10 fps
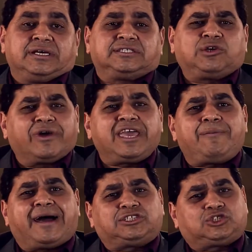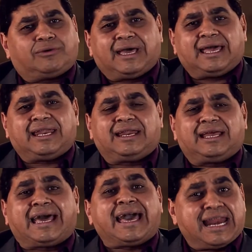سأجيب عن سؤال
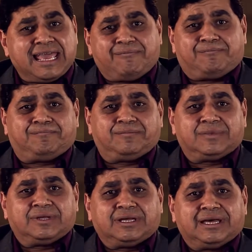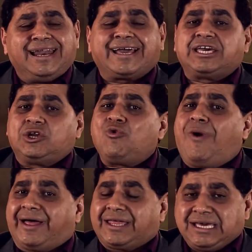غريب لكنه
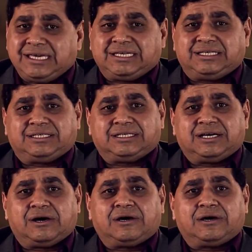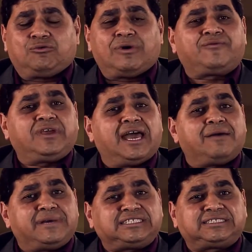واقعي وفي
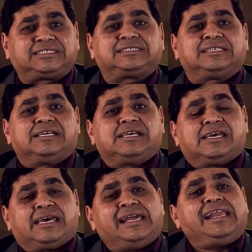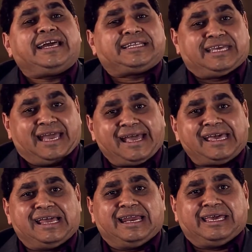أمس الاحتياج
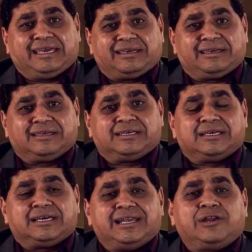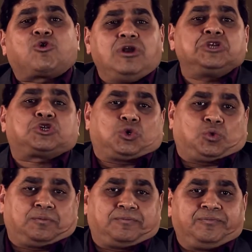إليه لكل
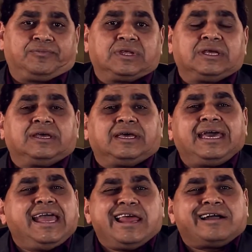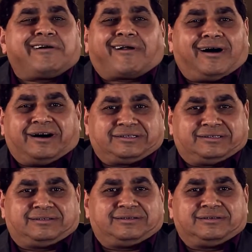الشعوب إيه الإجراءات
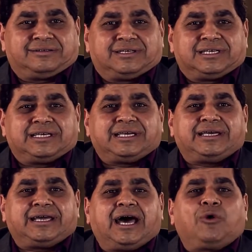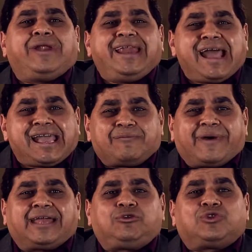أو اللي
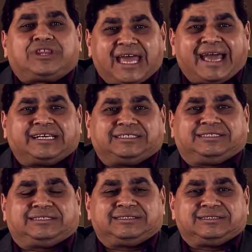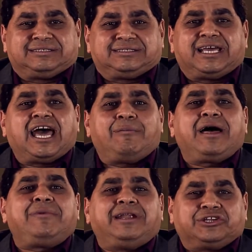يجب أن يتخذ
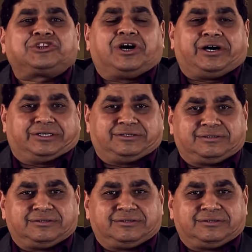أمام الاضطهاد